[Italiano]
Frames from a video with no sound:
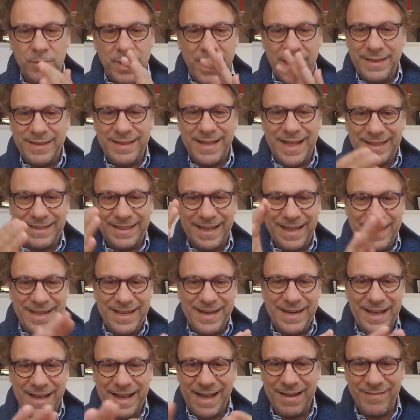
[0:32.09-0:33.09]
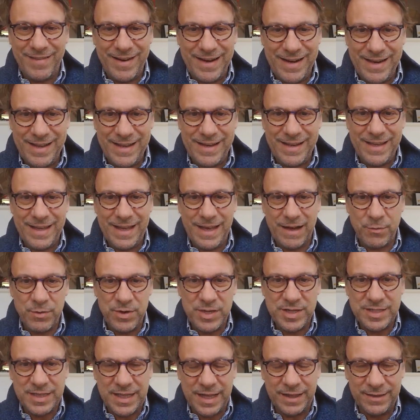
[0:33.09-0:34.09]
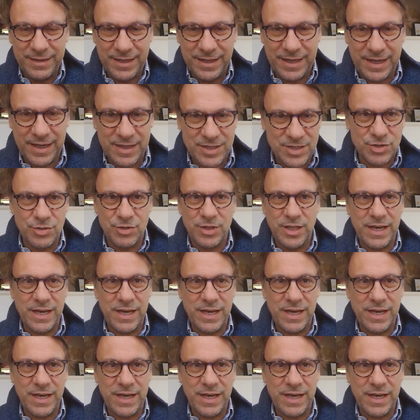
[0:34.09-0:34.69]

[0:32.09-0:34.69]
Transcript: andata in cavalleria questa dichiarazione